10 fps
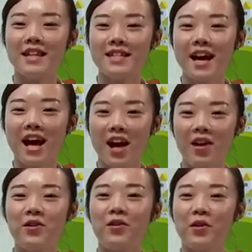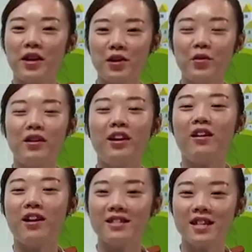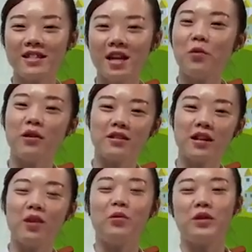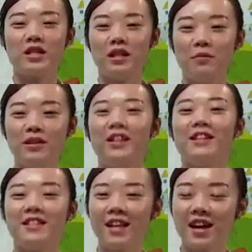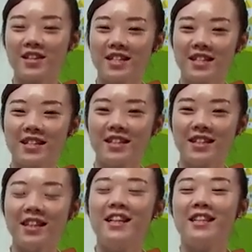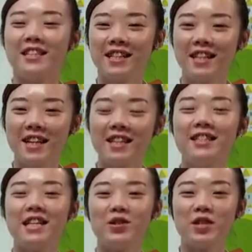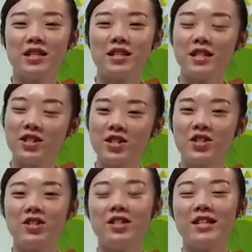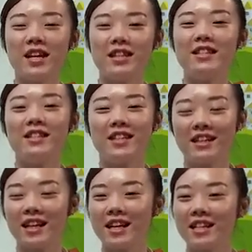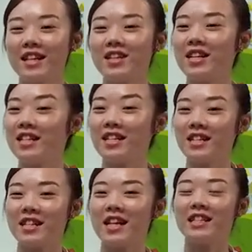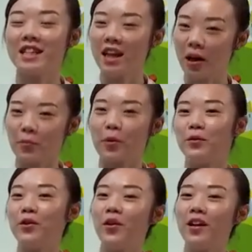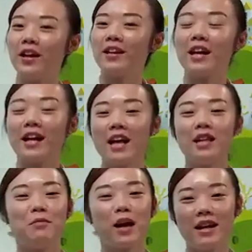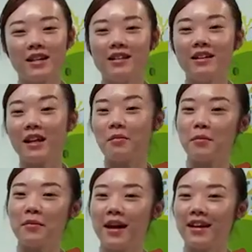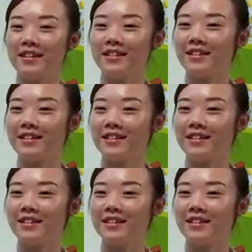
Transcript: 大家好，欢迎回到二三三网校，我是你们的谢老师。今天在学习新知识之前，想带大家认识一下几个老朋友，看看你们还认得他们吗？